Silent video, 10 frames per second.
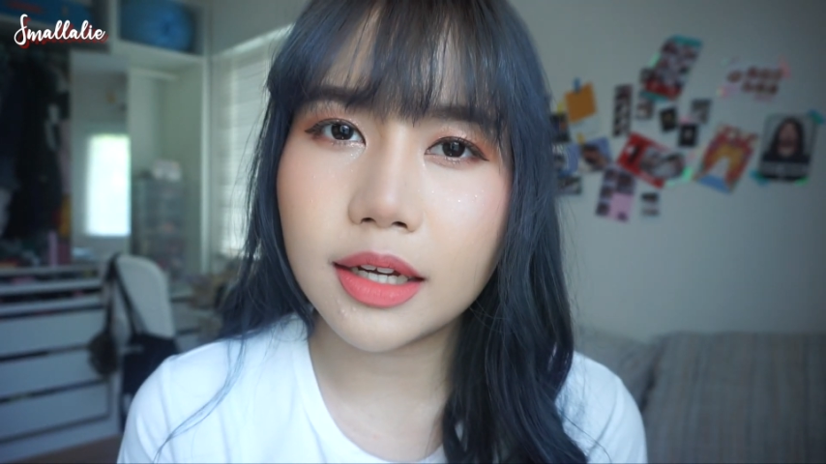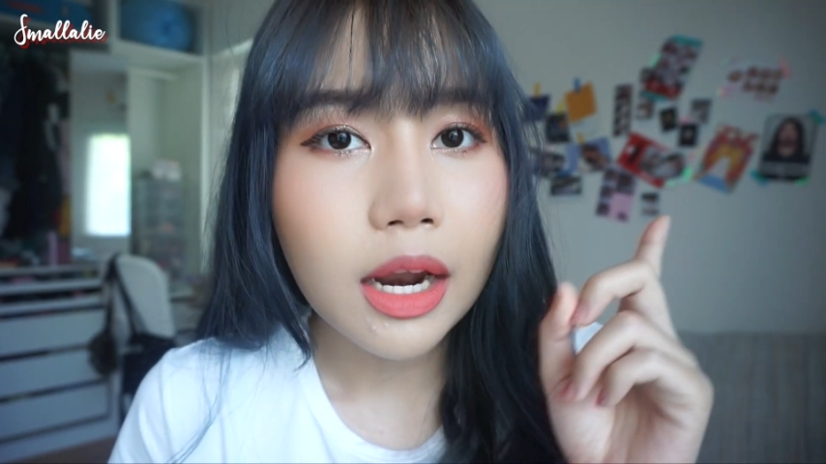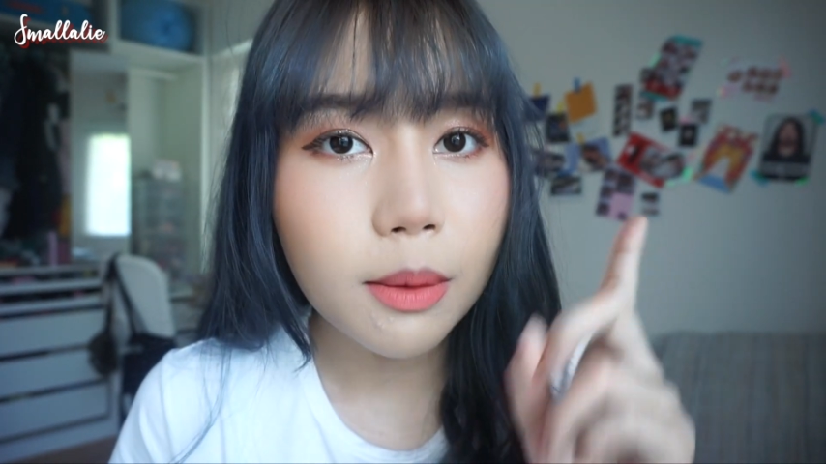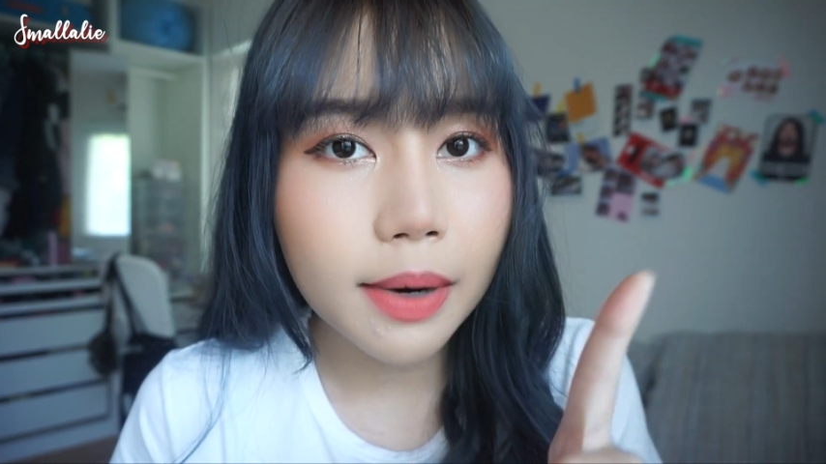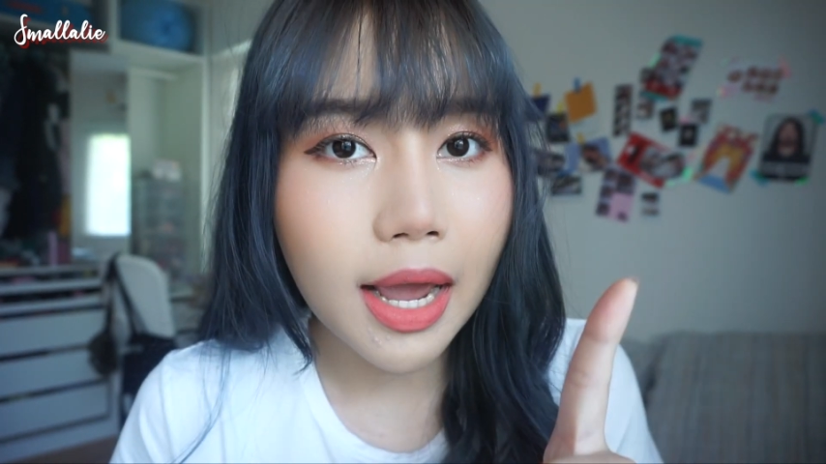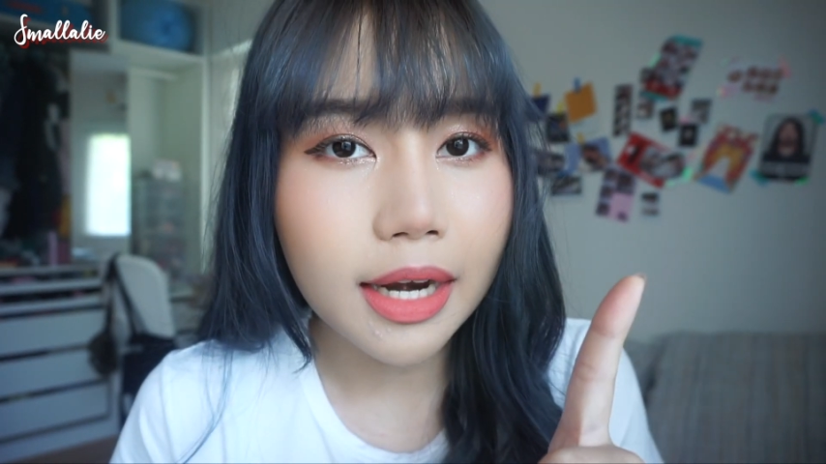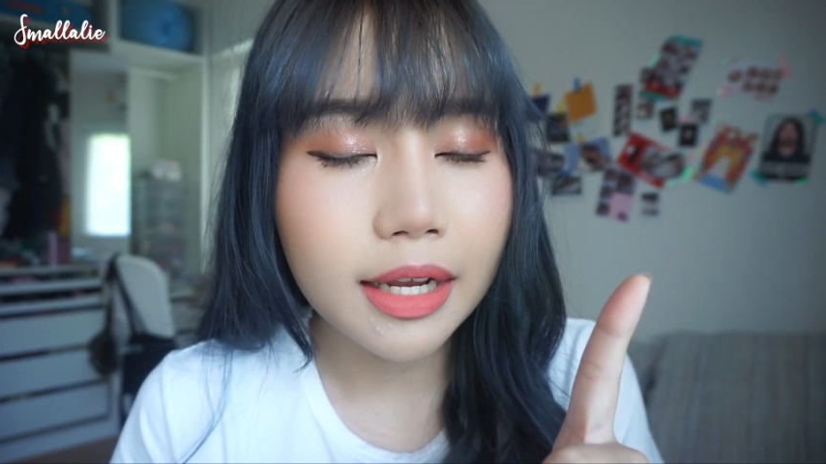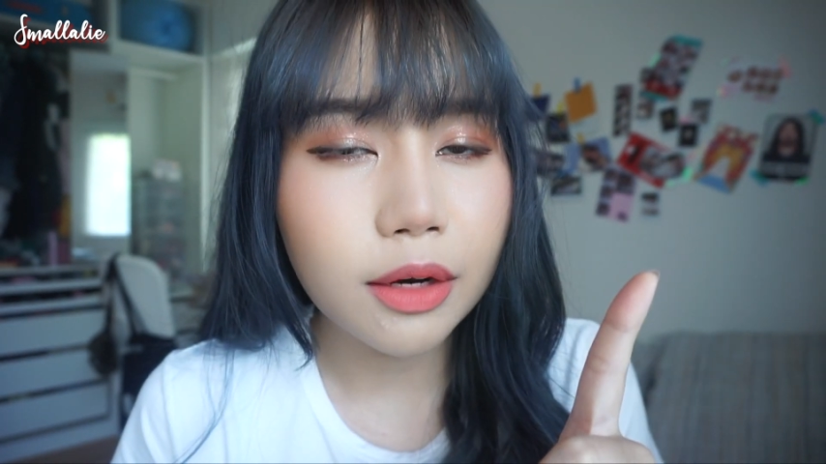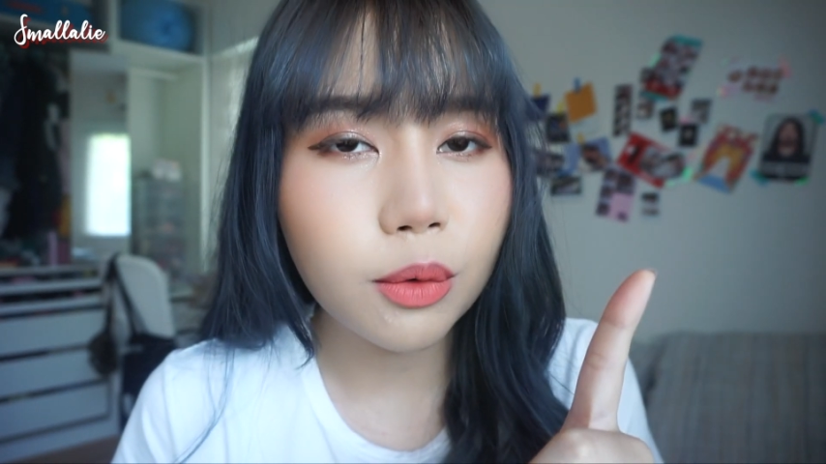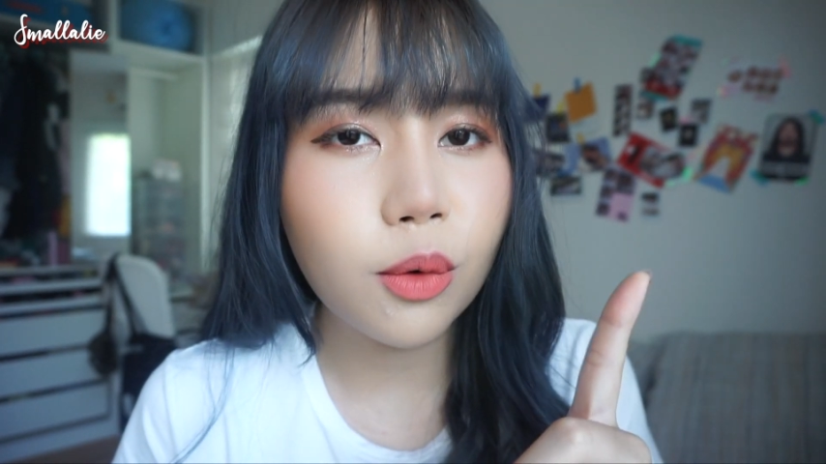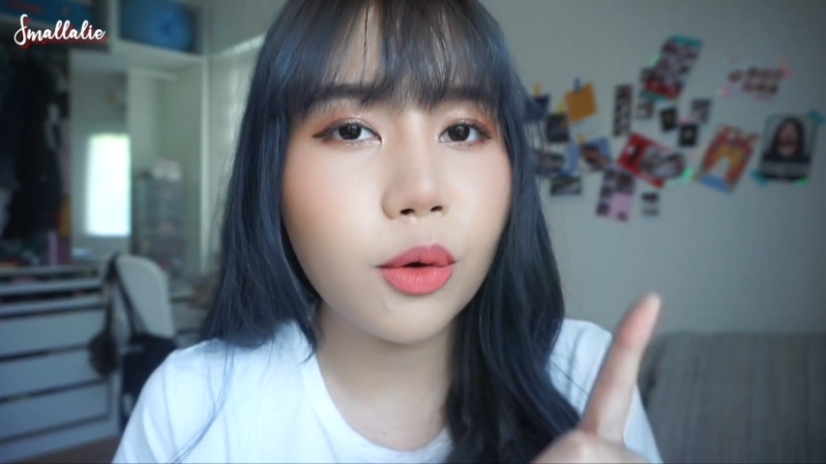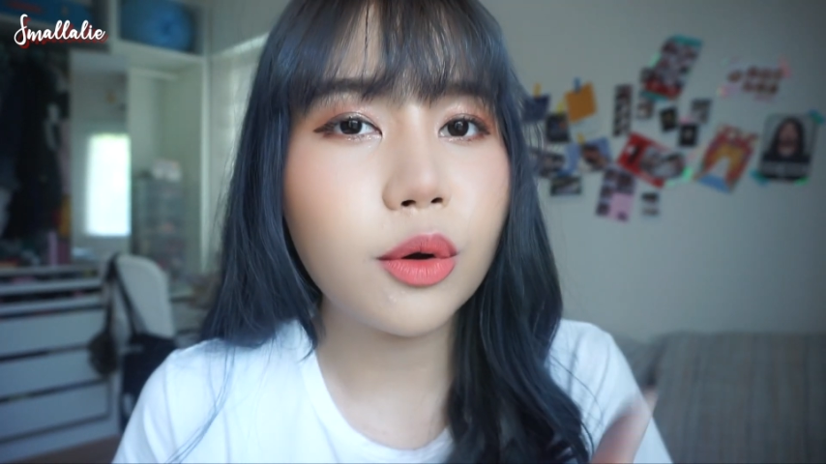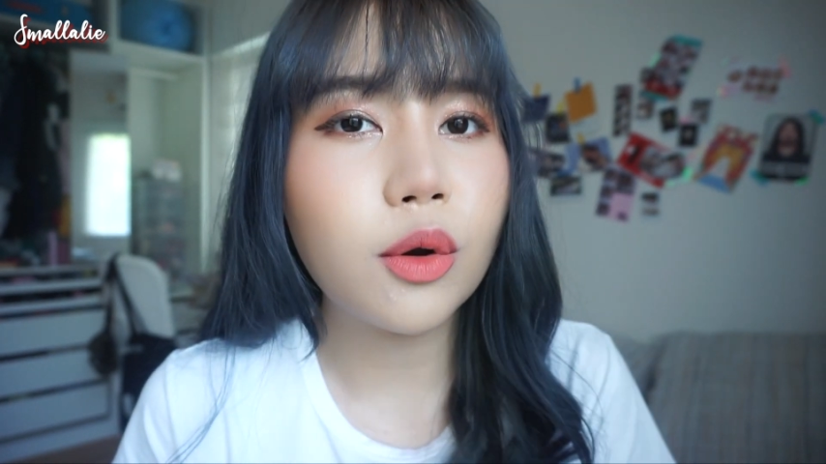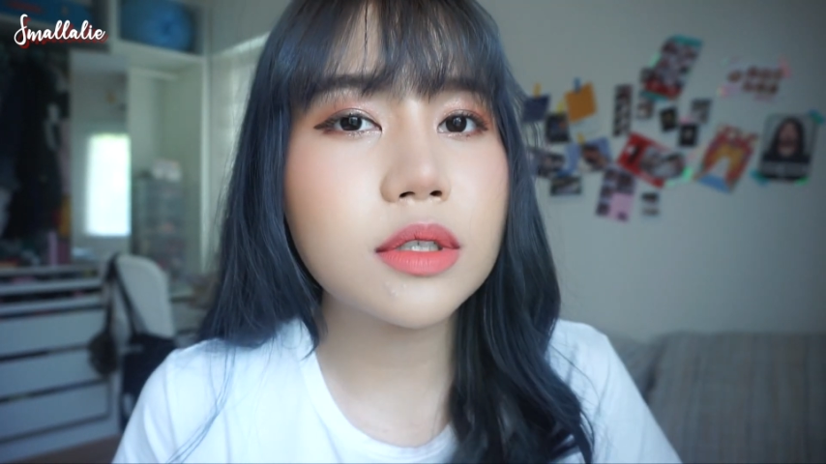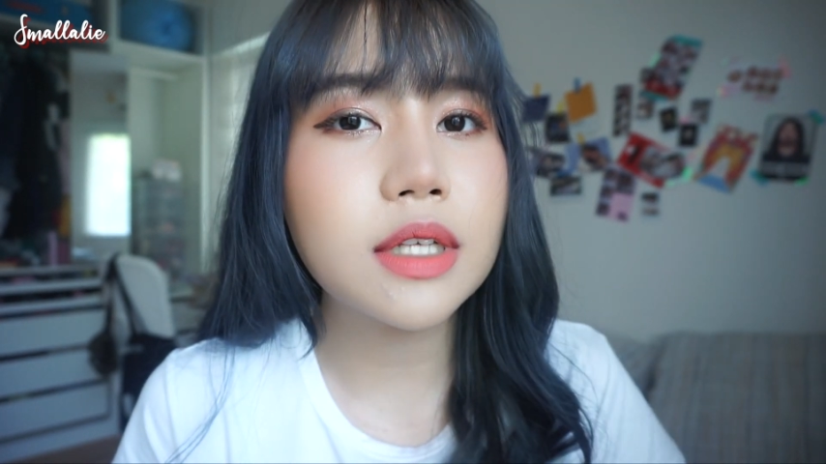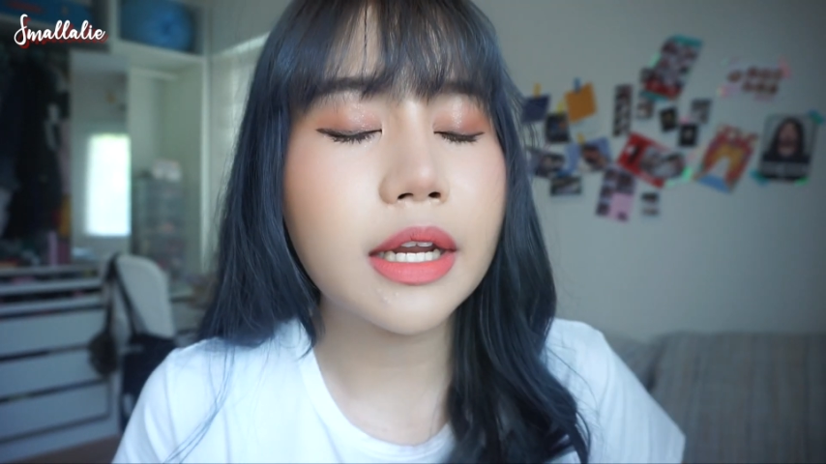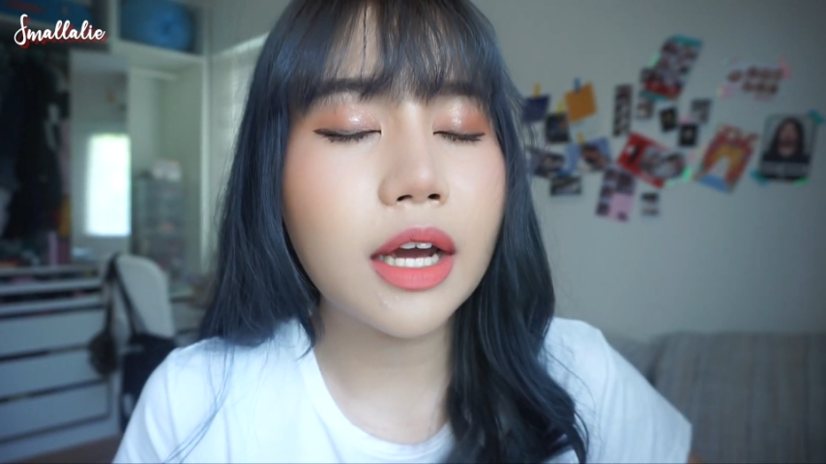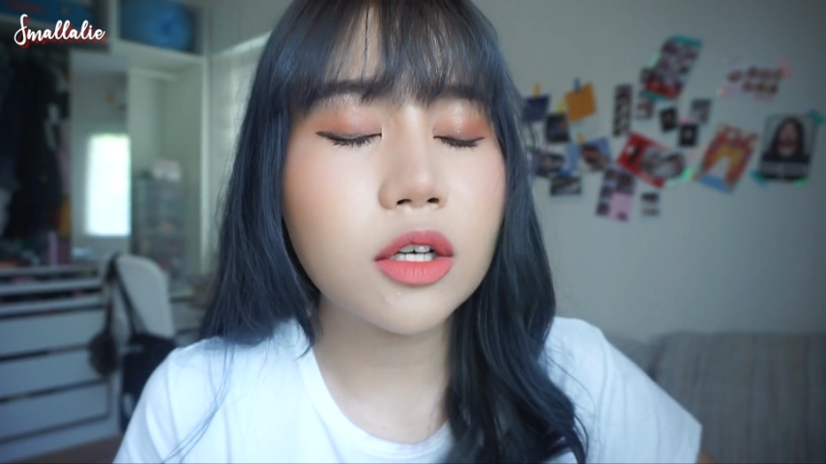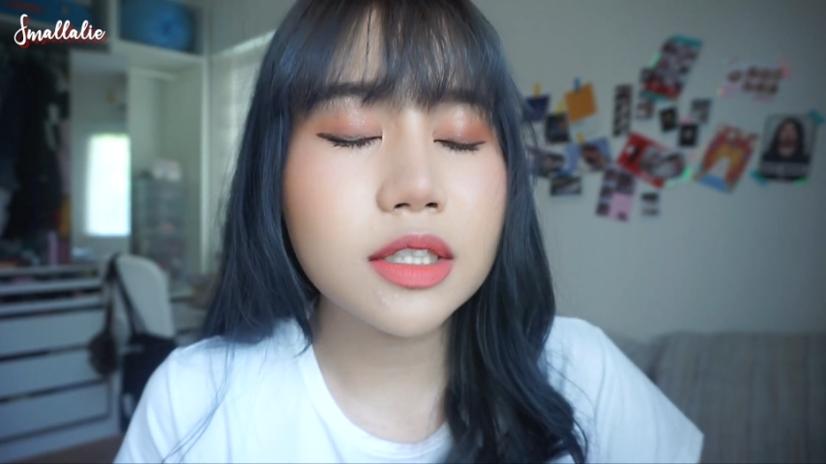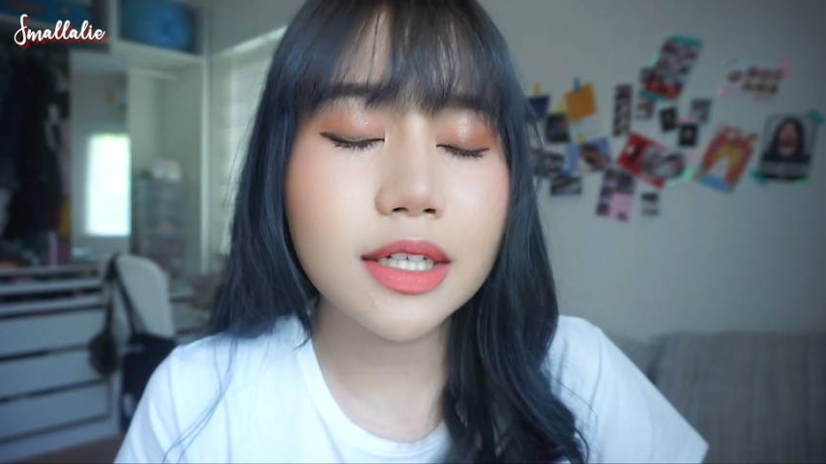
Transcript: แล้วแบรนด์นี้นะทุกคนนอกจากที่เขา